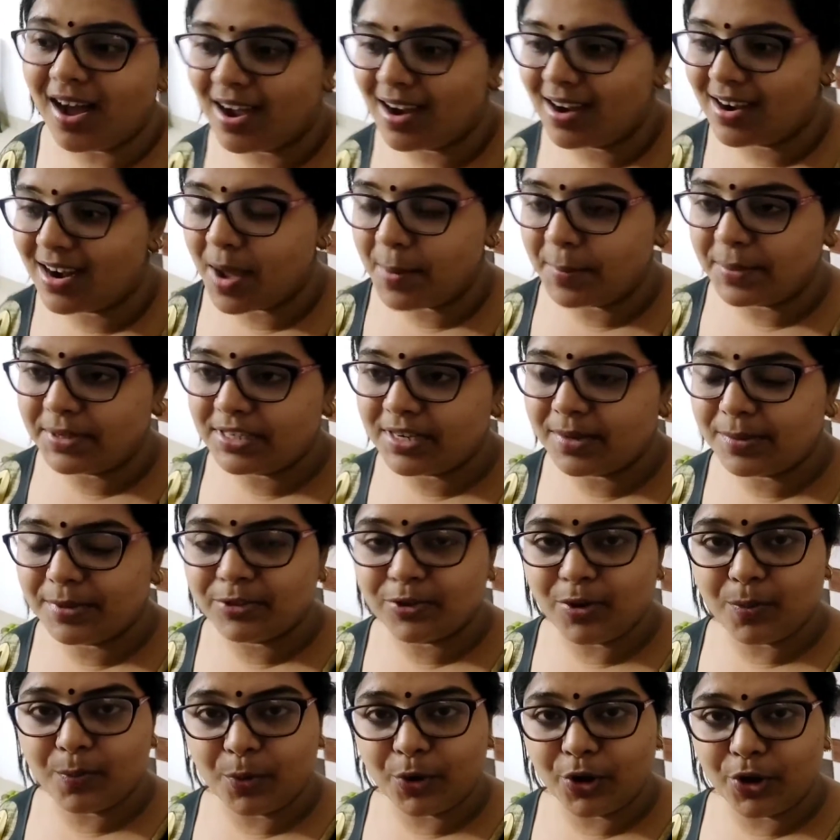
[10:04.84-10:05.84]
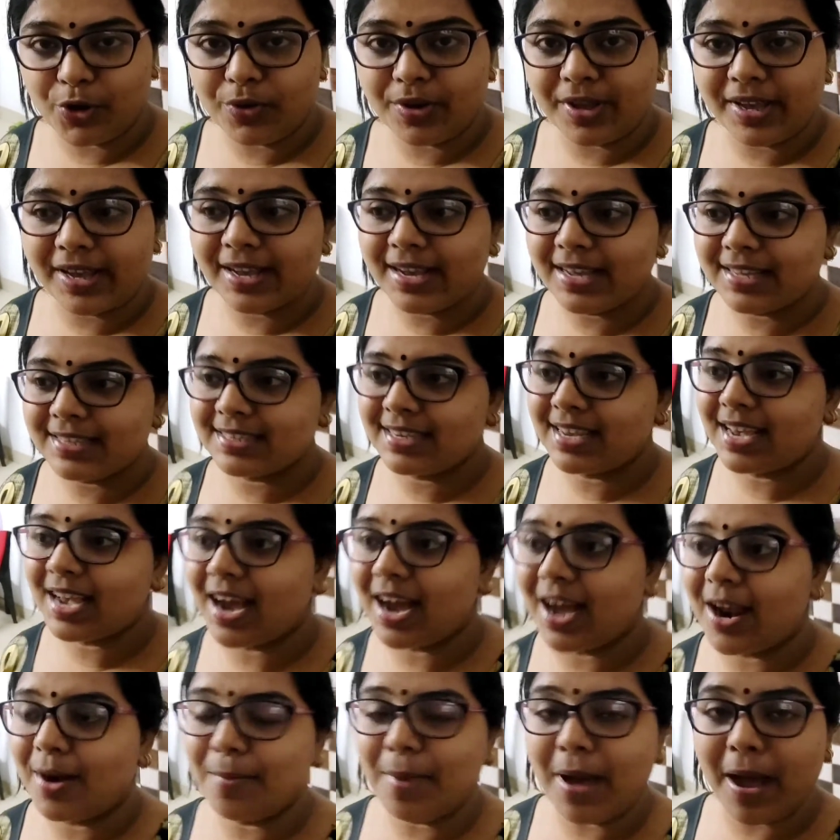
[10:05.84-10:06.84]
আর নামাজ টামাজ সব পড়া হয়ে গেছে
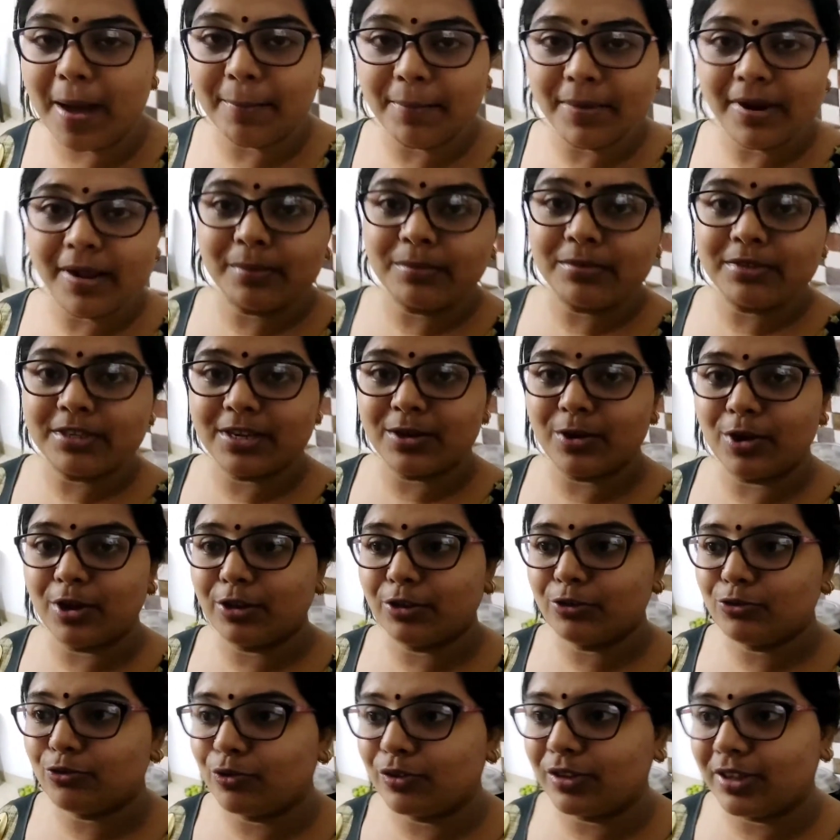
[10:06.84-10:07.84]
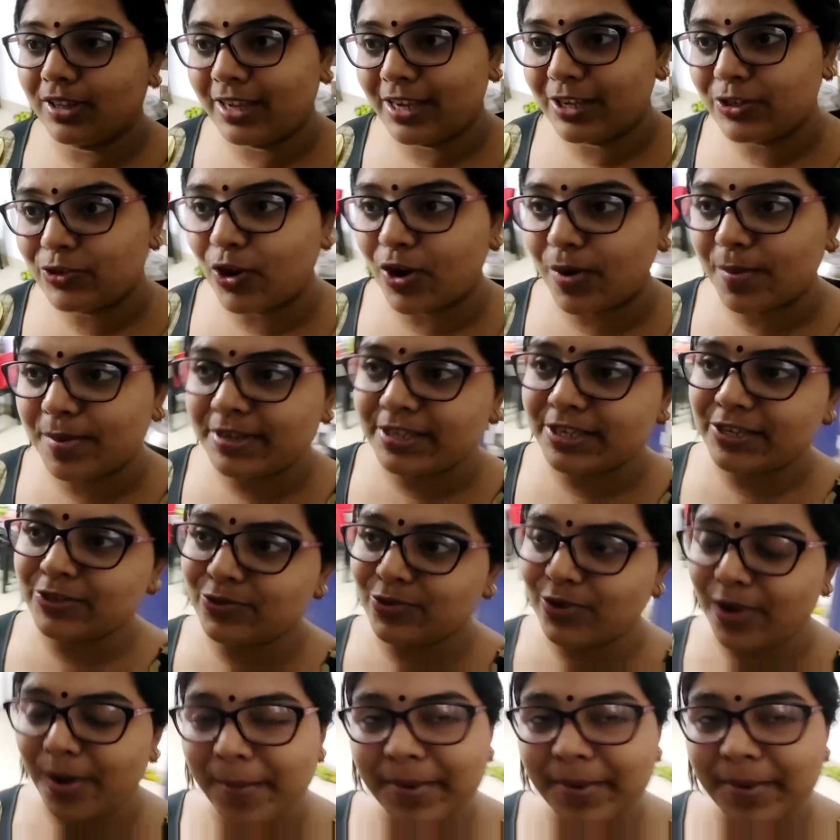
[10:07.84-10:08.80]
আর ভাবলাম যে হয়তো সন্ধ্যা থেকে ঝড় বৃষ্টি শুরু